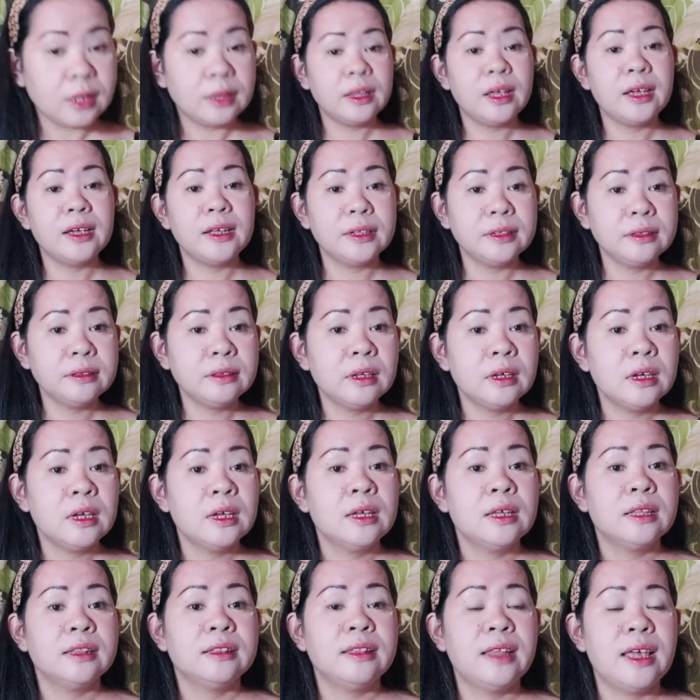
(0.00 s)
then,
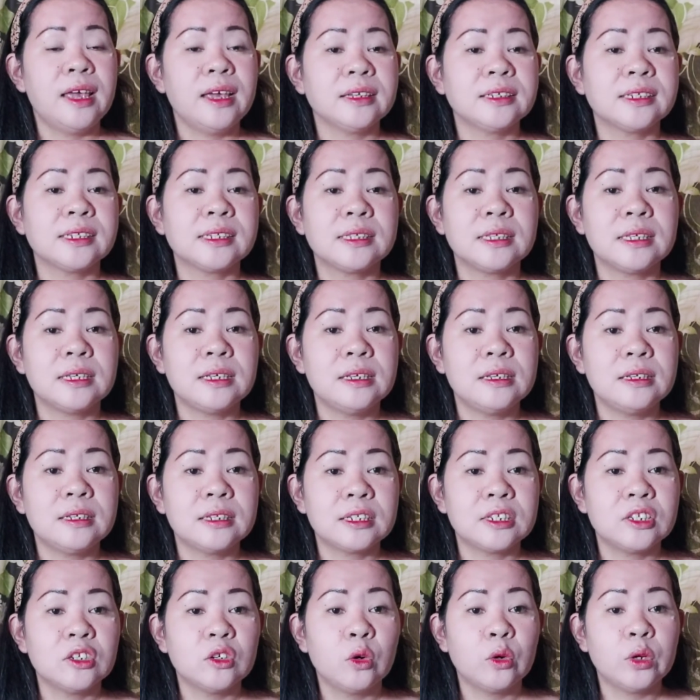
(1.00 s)
Next
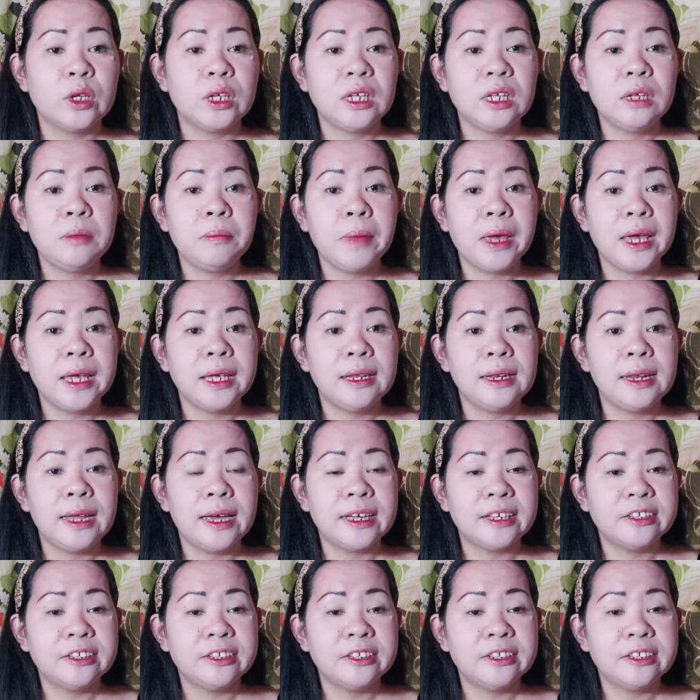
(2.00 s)
is yung email